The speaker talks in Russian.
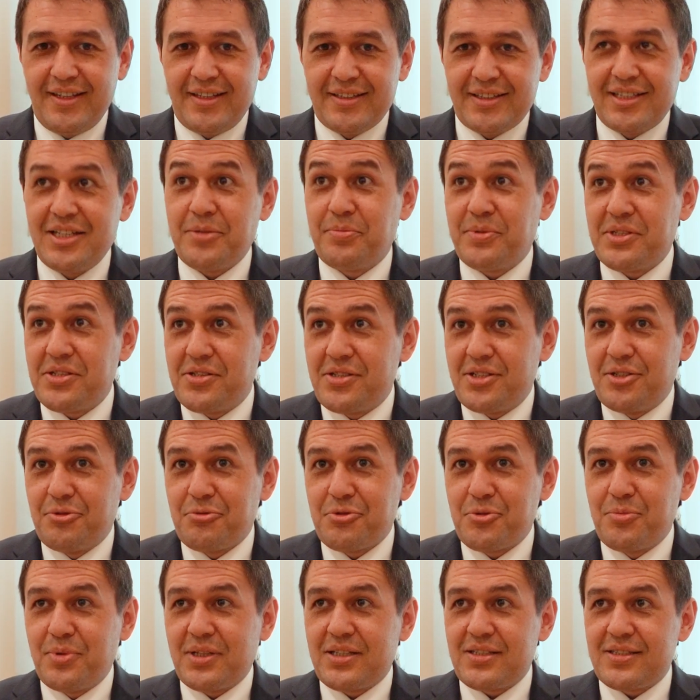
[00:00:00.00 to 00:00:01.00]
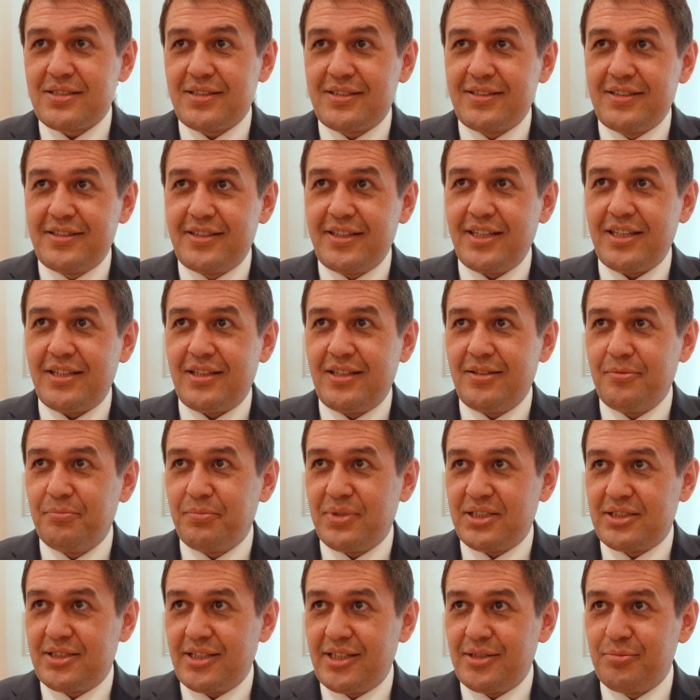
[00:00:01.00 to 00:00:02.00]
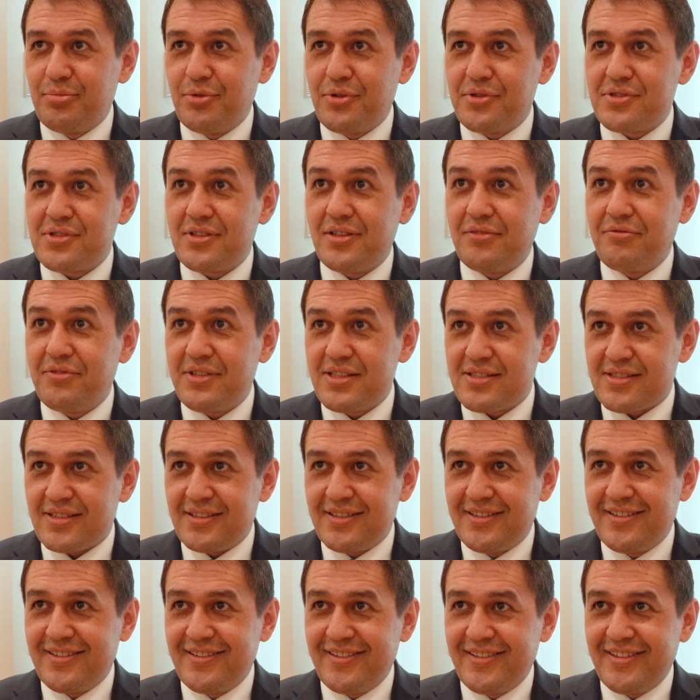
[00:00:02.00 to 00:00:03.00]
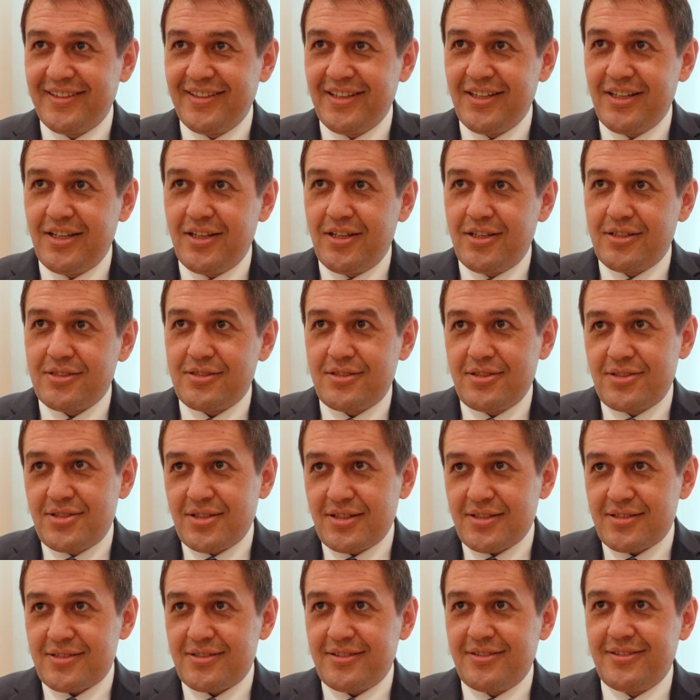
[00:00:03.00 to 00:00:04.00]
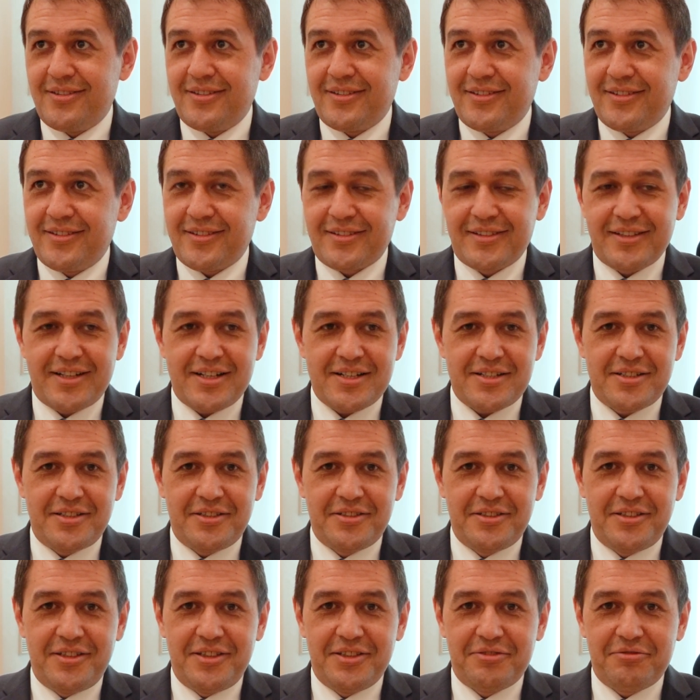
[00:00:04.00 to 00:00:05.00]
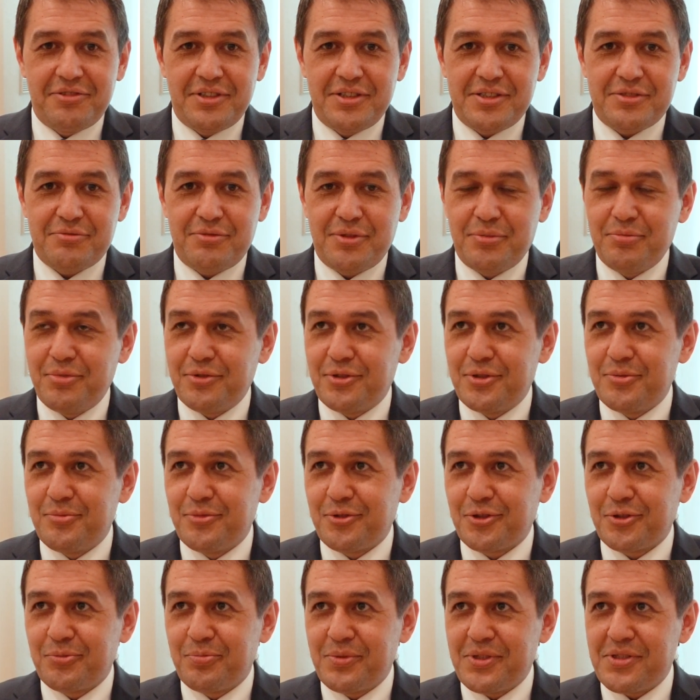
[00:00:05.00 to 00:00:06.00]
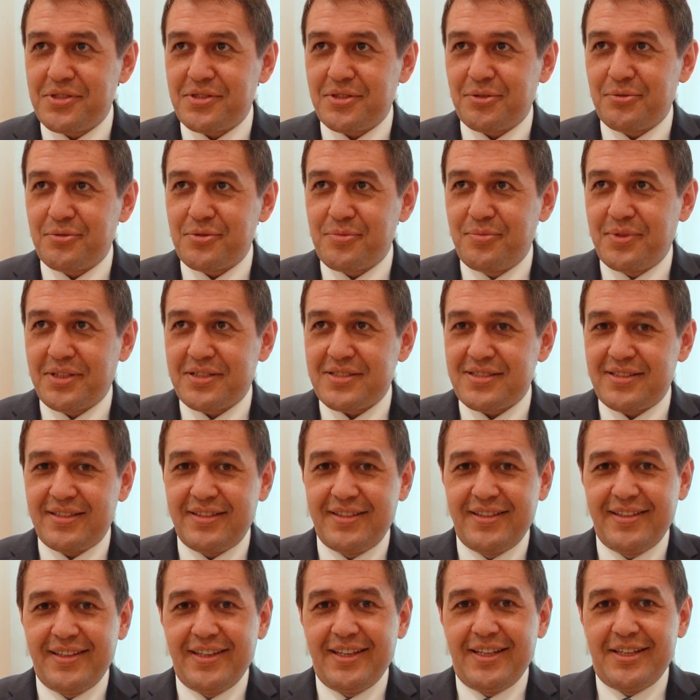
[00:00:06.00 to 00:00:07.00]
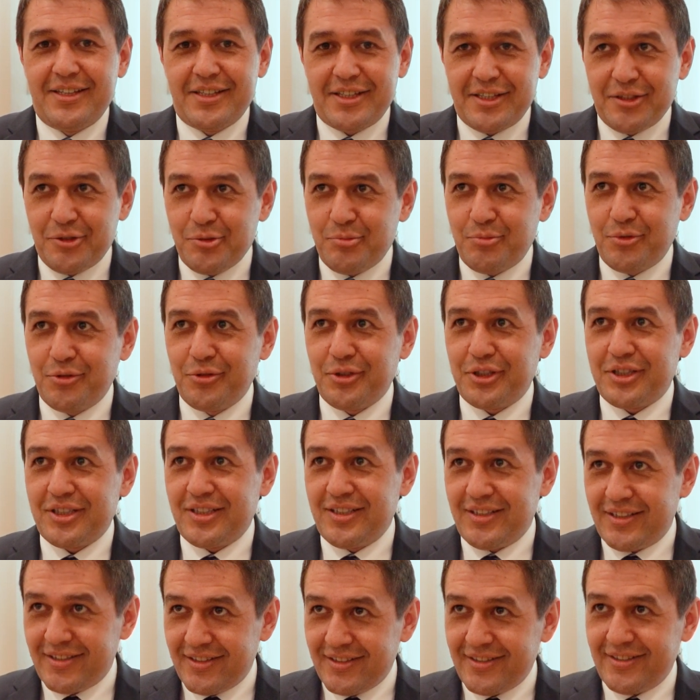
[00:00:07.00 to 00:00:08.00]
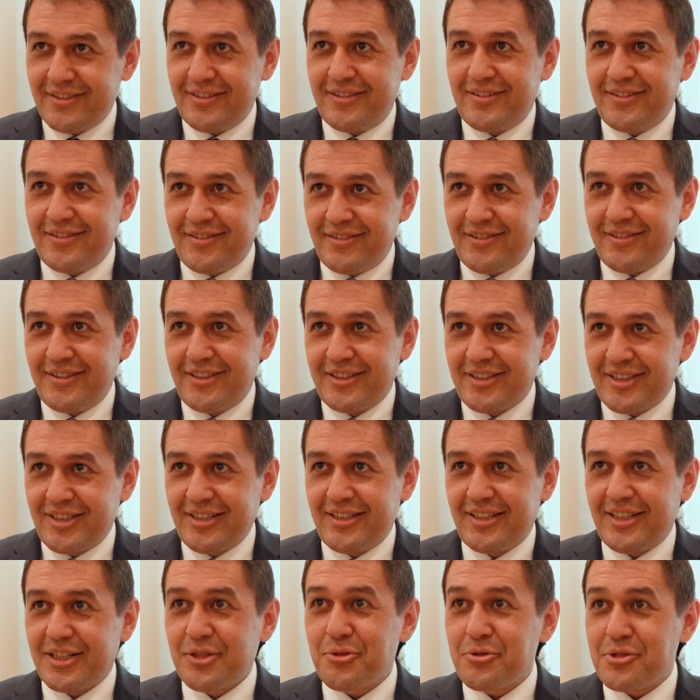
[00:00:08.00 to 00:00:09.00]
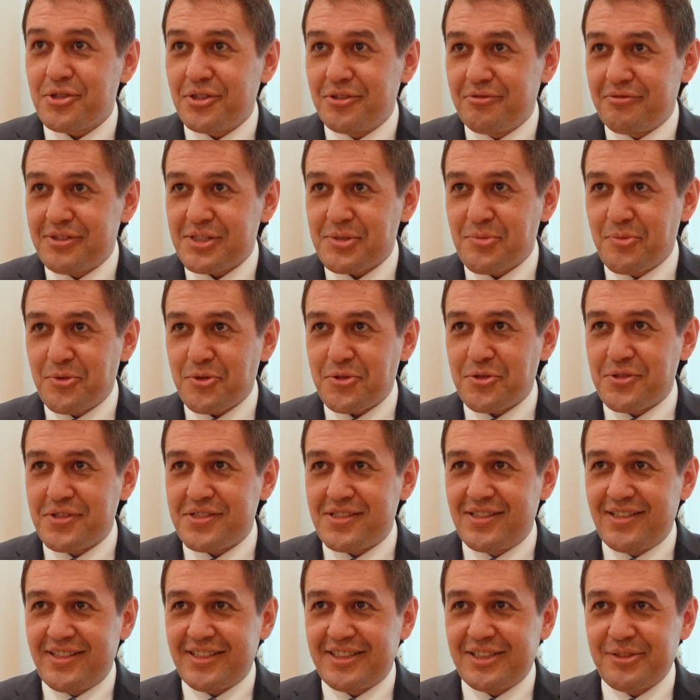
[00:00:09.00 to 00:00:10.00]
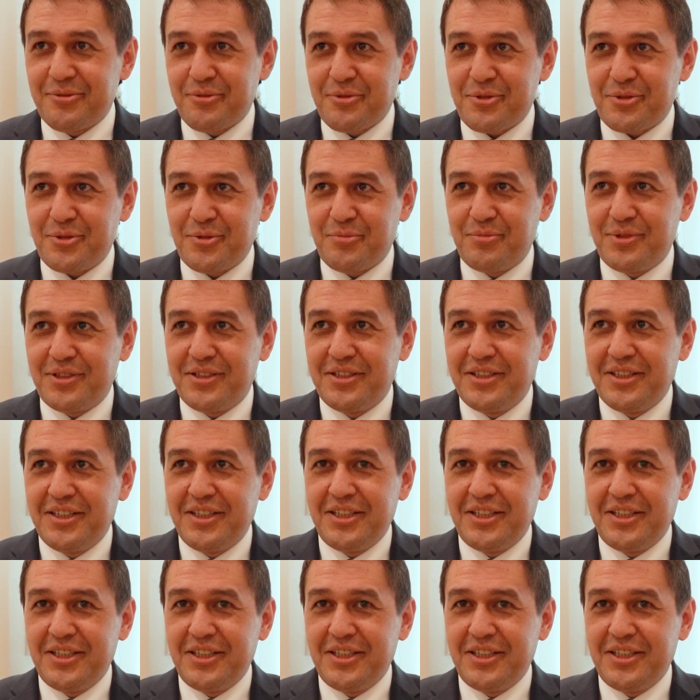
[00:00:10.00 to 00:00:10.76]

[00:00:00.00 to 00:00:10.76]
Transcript: Для посещения Узбекистана не потребуется виза. Сейчас э, граждане Литвы свободно могут посещать Узбекистан. Я думаю, это это хорошая возможность для того, чтобы